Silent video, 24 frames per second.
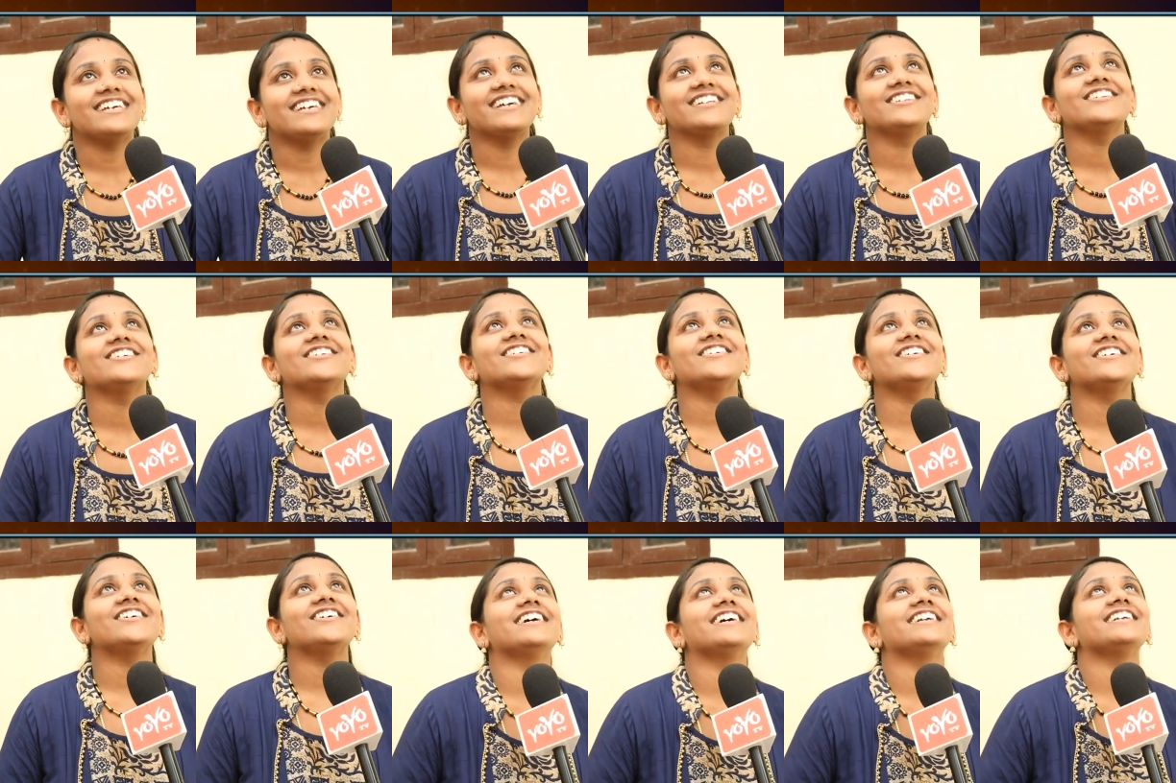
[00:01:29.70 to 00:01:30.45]

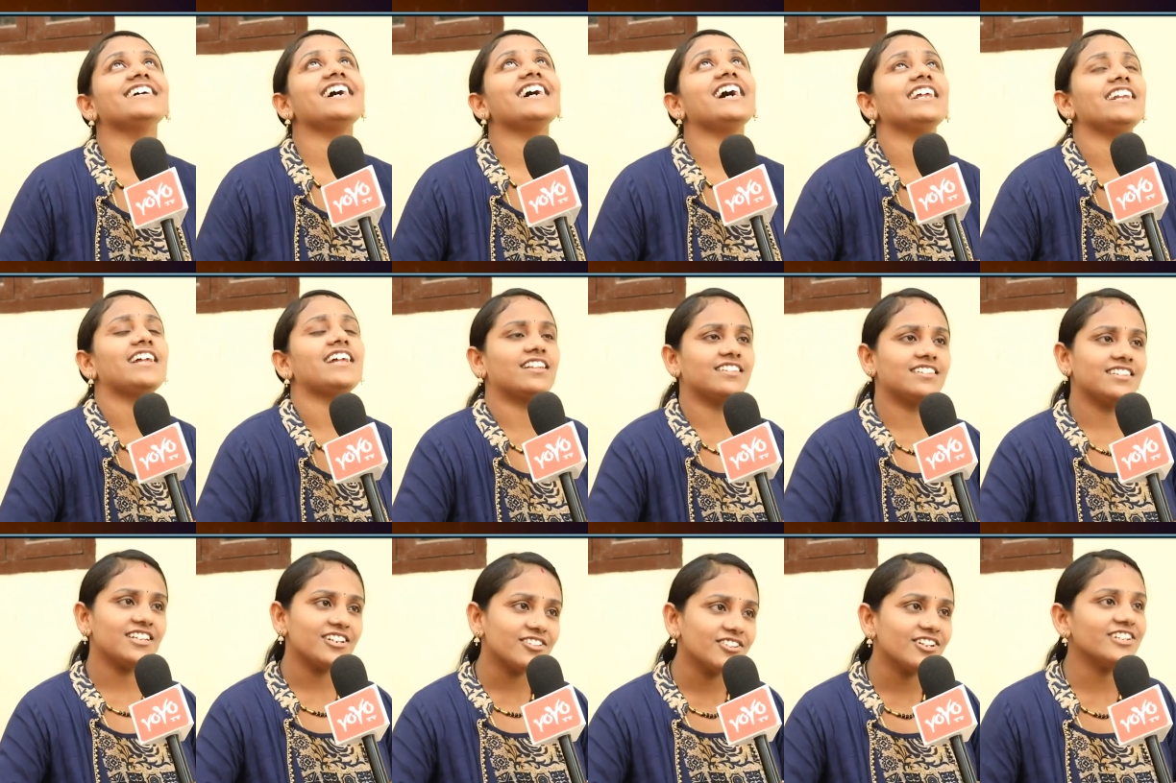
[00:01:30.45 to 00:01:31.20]
ఎందుకు అంటే ఆయన
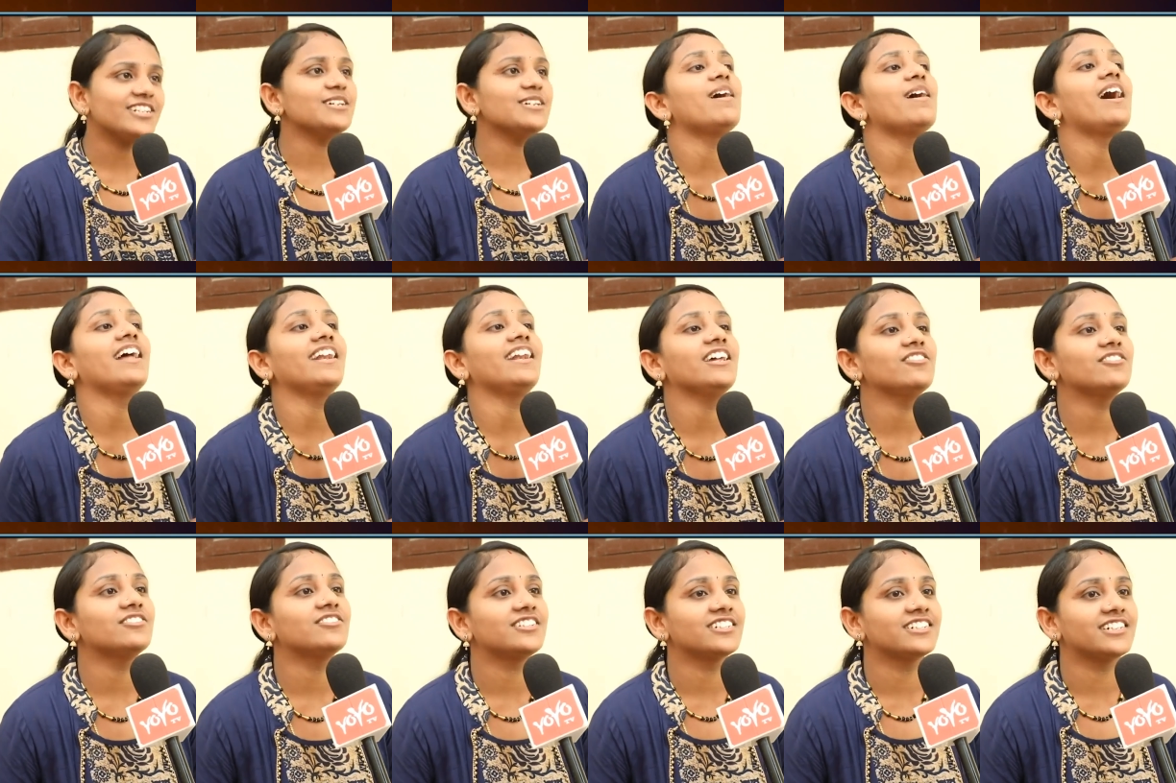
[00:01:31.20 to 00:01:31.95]
అందరితోటి
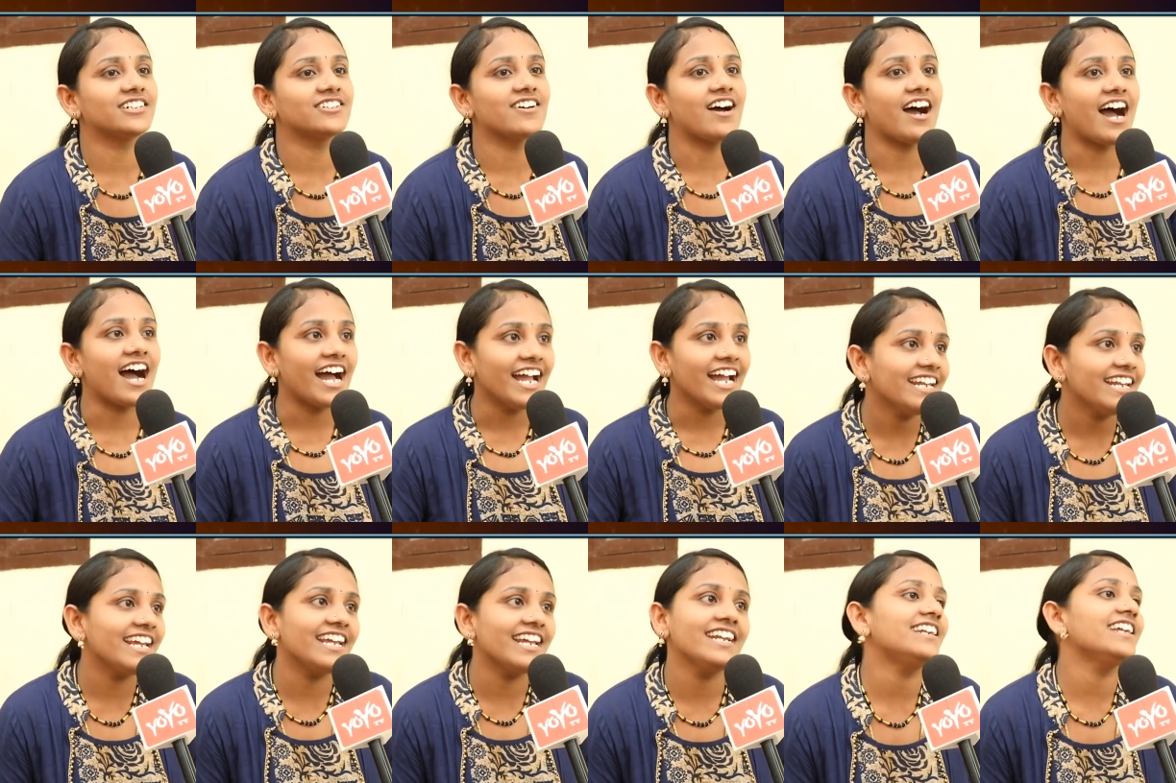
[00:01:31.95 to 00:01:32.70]
బాగానే ఉంటున్నాడు
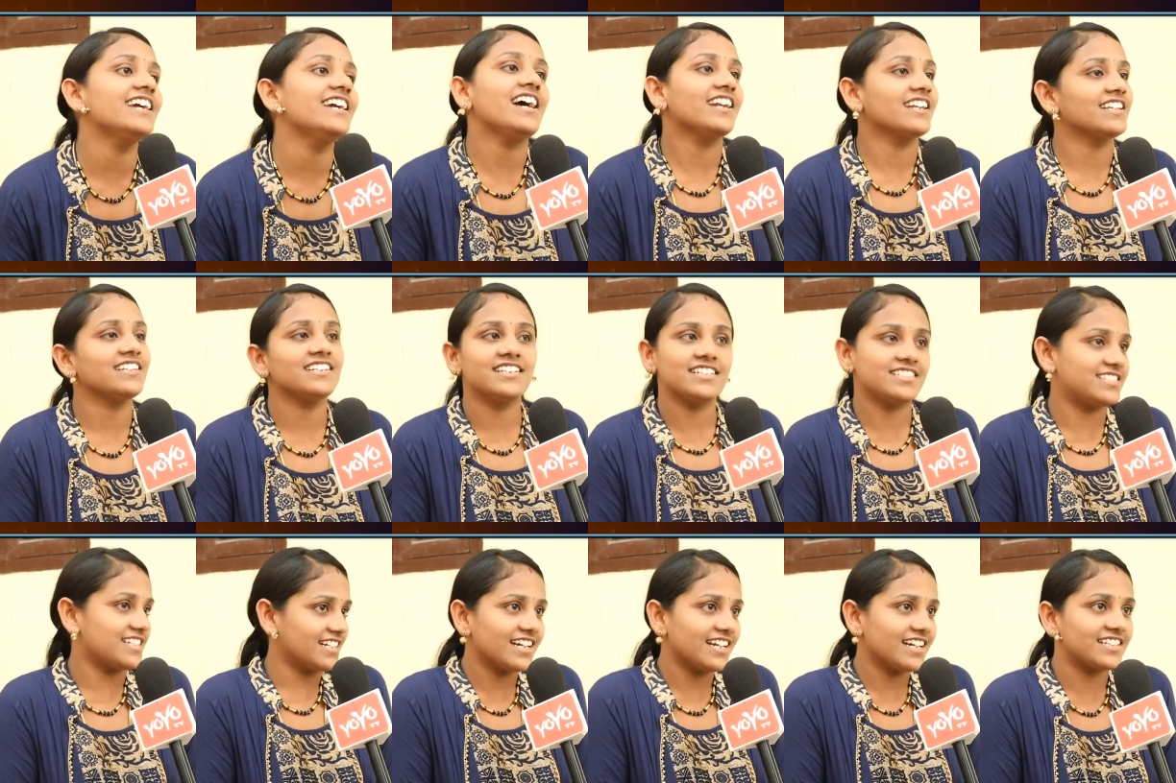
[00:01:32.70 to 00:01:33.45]
ఆయన ఏంటి అన్నది
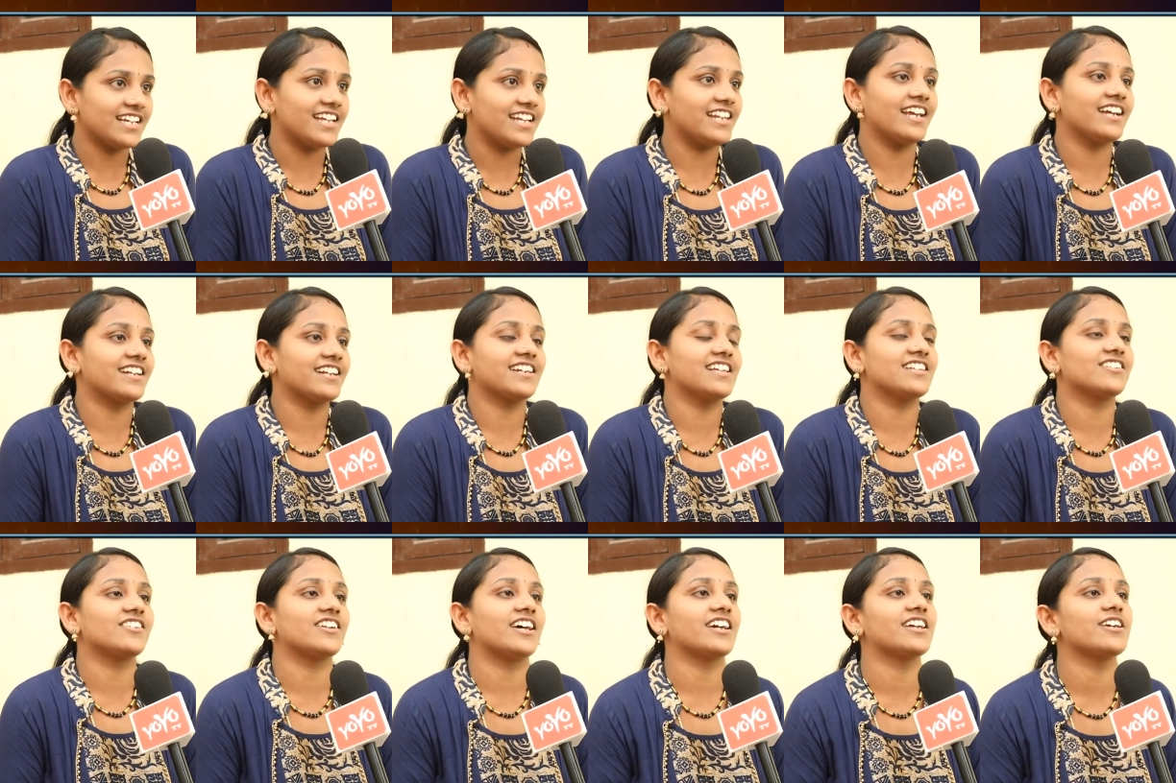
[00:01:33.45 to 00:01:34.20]
నిజంగా
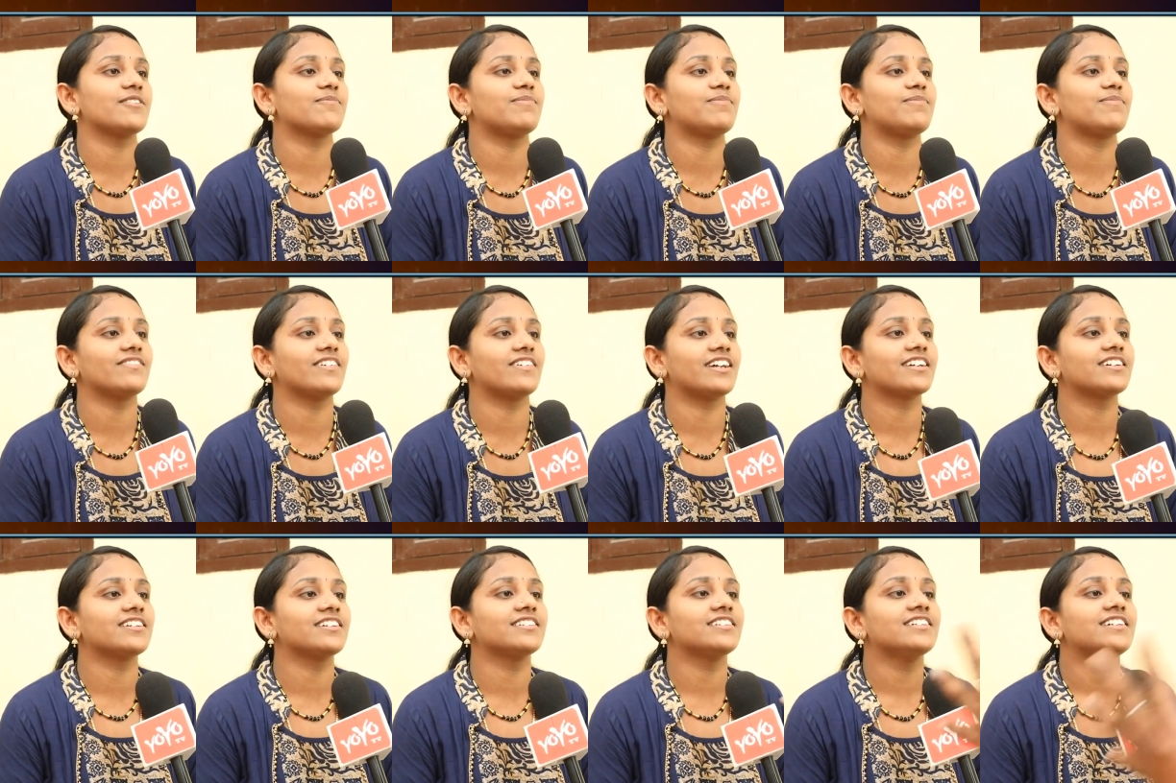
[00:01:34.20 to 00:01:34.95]
తెలియట్లేదు నాకు ఇప్పటి
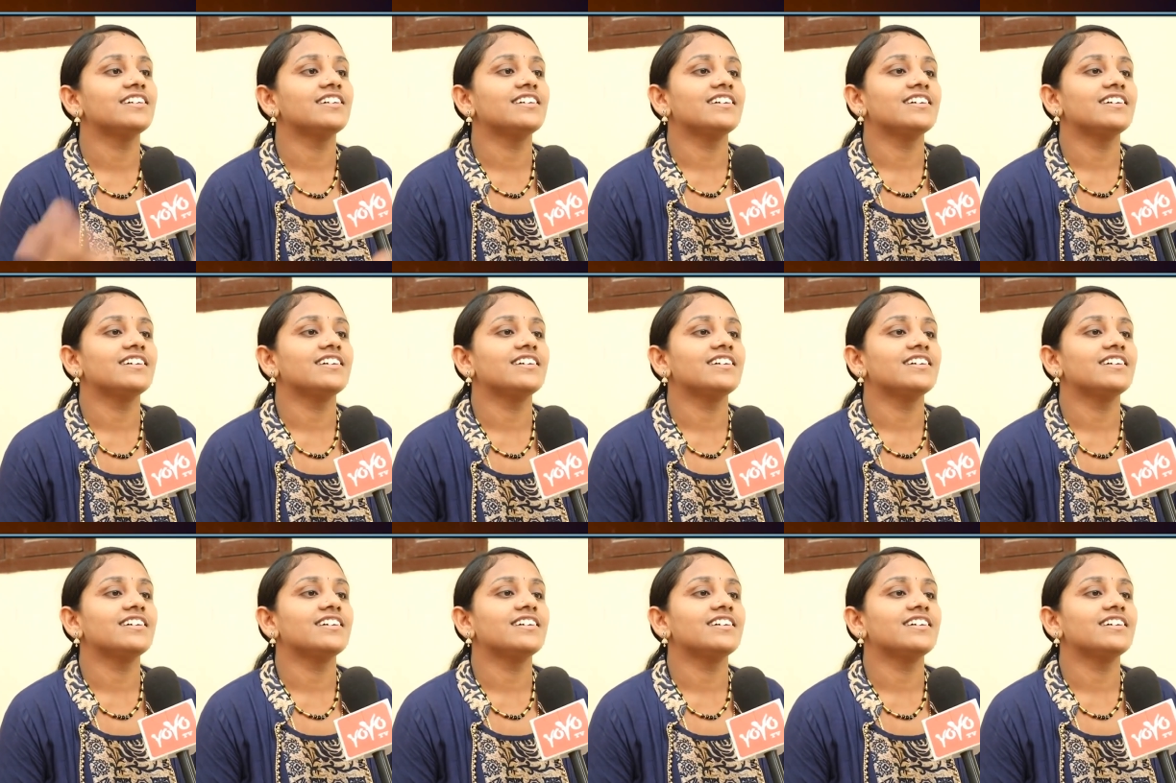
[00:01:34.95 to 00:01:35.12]
వరకు